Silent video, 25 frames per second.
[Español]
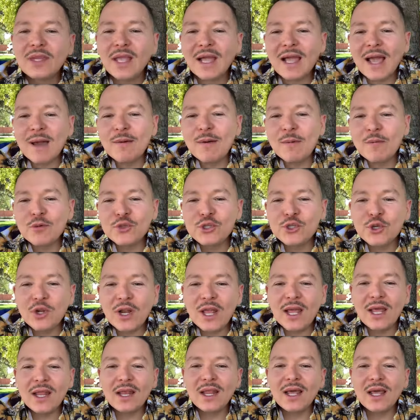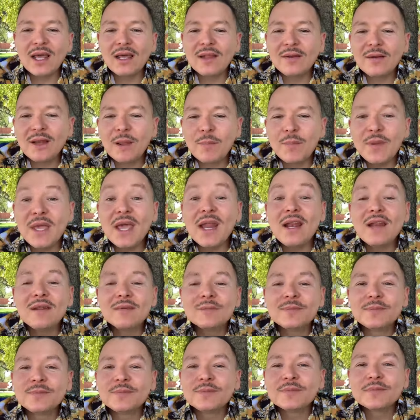te acaba mucho la,
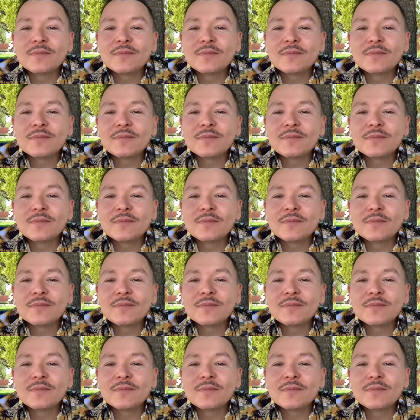piel.